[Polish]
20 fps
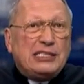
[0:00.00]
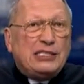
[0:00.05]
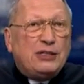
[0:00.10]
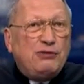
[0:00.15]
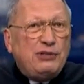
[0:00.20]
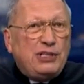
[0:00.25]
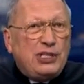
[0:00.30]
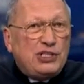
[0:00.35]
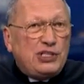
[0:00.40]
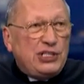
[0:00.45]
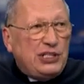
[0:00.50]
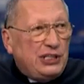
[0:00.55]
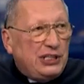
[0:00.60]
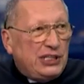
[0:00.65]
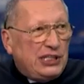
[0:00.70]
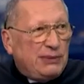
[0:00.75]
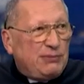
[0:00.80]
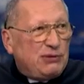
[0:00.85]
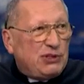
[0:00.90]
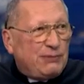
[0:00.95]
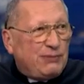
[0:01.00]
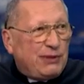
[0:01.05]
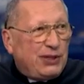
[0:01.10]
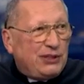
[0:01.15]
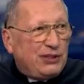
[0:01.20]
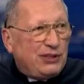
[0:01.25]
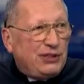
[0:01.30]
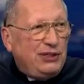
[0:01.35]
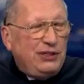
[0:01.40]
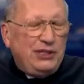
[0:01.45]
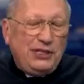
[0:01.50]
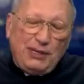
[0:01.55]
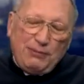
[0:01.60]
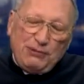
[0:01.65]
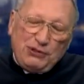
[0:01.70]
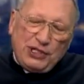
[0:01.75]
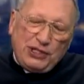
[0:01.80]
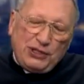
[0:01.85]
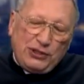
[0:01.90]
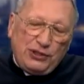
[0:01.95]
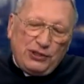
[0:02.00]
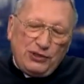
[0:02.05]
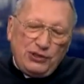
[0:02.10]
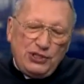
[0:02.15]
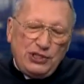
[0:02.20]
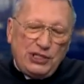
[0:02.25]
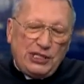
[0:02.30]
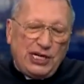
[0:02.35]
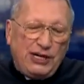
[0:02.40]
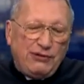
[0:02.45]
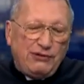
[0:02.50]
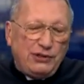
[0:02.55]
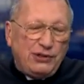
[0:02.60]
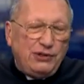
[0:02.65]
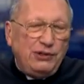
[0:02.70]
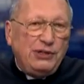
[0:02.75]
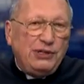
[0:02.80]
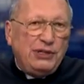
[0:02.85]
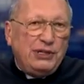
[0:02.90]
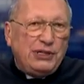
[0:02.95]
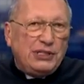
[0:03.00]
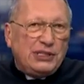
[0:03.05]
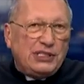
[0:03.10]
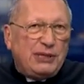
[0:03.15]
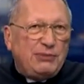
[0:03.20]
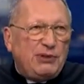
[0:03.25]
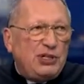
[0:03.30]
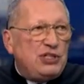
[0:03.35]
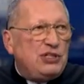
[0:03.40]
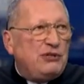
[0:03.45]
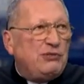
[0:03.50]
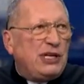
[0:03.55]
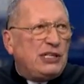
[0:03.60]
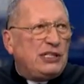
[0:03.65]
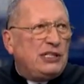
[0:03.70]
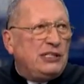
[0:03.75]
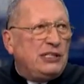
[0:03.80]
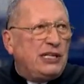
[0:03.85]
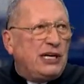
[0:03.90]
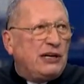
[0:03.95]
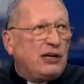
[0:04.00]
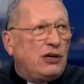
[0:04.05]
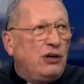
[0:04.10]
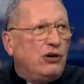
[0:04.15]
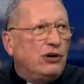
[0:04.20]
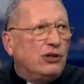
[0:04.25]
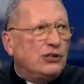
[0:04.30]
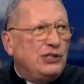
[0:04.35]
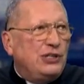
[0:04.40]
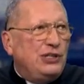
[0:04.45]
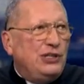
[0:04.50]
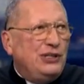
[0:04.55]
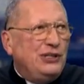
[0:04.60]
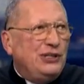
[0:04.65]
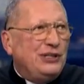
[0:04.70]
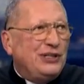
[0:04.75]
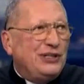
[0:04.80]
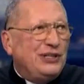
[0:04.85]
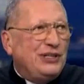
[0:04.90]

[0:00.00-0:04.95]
są też inne przypadki. Na przykład ktoś niedawno zamieścił na, na glorii